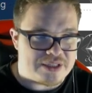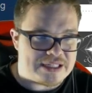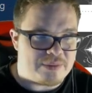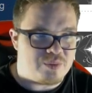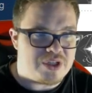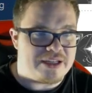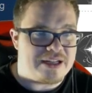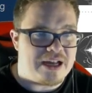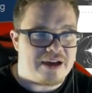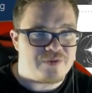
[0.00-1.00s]
На самом деле
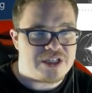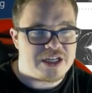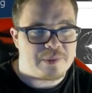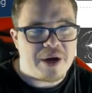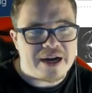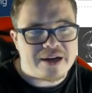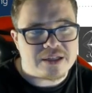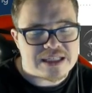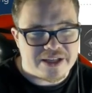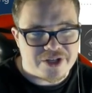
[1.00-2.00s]
на всех магах
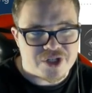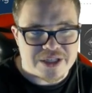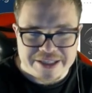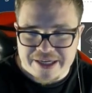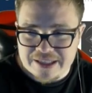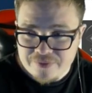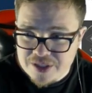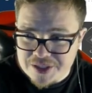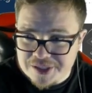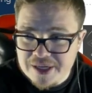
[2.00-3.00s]
достаточно странно
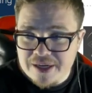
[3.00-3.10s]
видеть